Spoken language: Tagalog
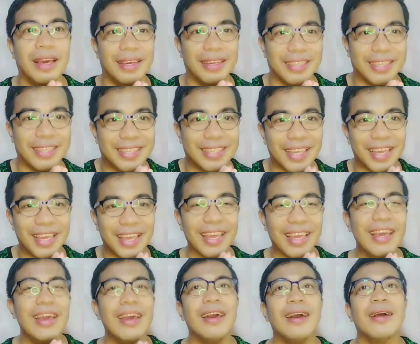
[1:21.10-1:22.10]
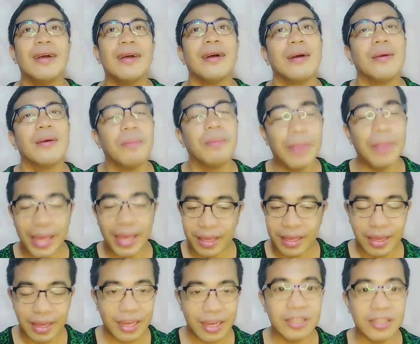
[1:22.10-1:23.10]
kasi my
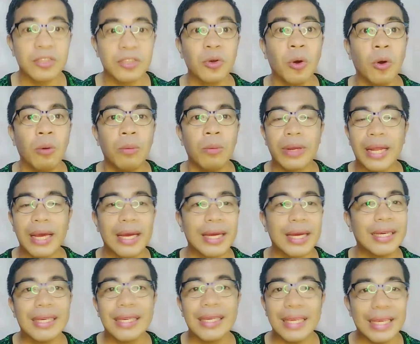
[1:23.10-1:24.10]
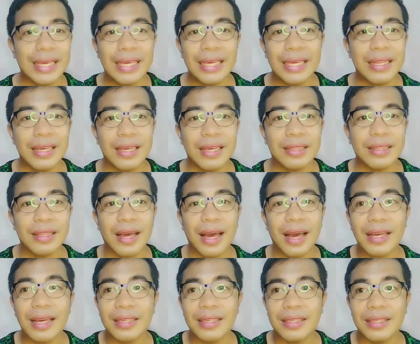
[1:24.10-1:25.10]
gosh, sobrang init.
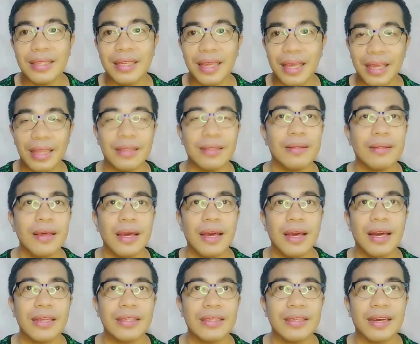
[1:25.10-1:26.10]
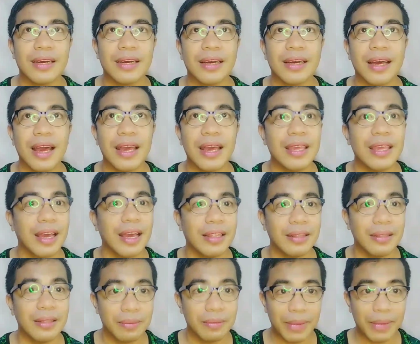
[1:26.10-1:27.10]
As in. At saka, ayan,
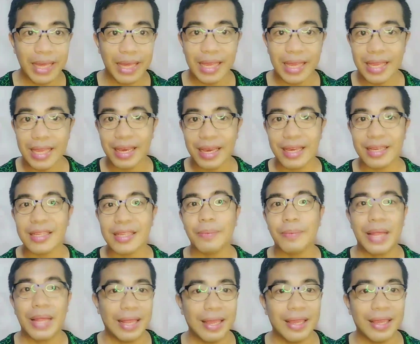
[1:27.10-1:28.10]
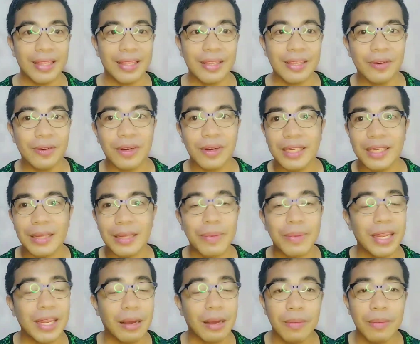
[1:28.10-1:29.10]
maingay sa paligid ko kasi
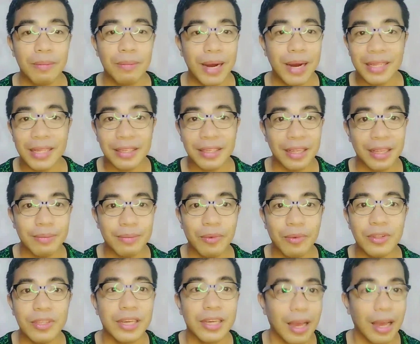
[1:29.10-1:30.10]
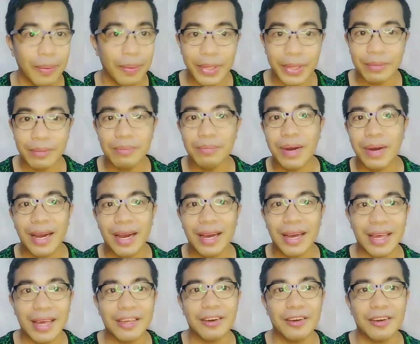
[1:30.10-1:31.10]
may nagba-basketball sa
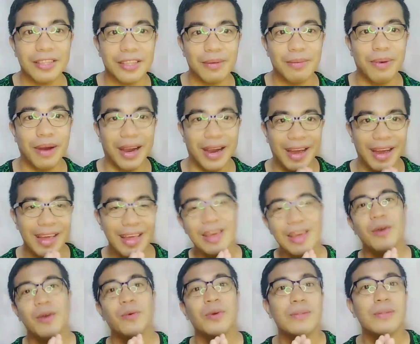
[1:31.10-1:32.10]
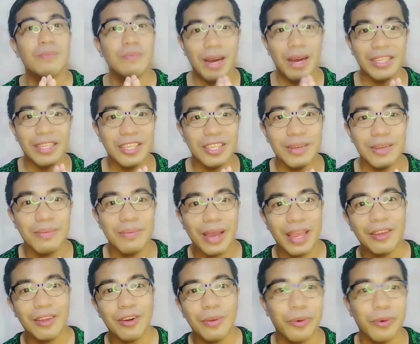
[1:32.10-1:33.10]
kapitbahay. O, di ba? With matching
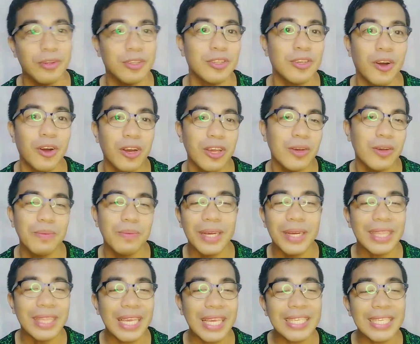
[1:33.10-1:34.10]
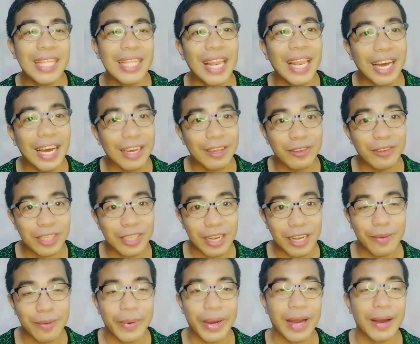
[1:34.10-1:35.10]
microphone. So, kayo, magtiis na lang kayo diyan
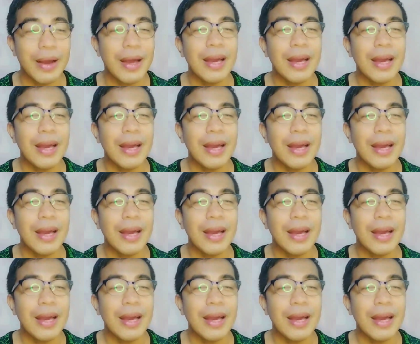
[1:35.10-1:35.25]
ng mga